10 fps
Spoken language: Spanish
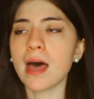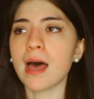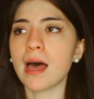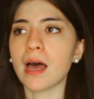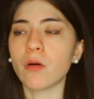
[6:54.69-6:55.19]

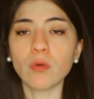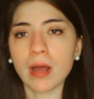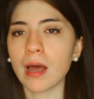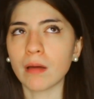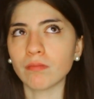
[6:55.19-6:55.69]
a
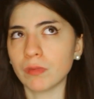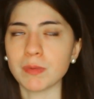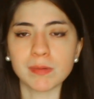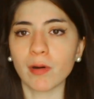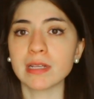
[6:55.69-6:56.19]
una de
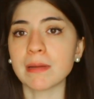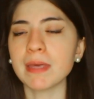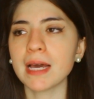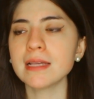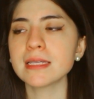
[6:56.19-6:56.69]
mis mejores
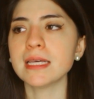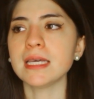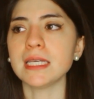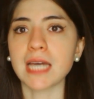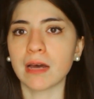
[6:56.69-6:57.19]
amigas
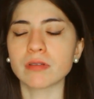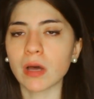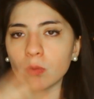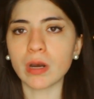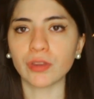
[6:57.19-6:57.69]
y ya, o
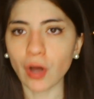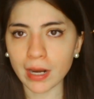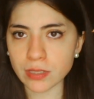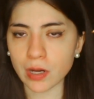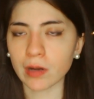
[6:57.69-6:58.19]
sea, como la, toda
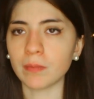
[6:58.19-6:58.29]
la historia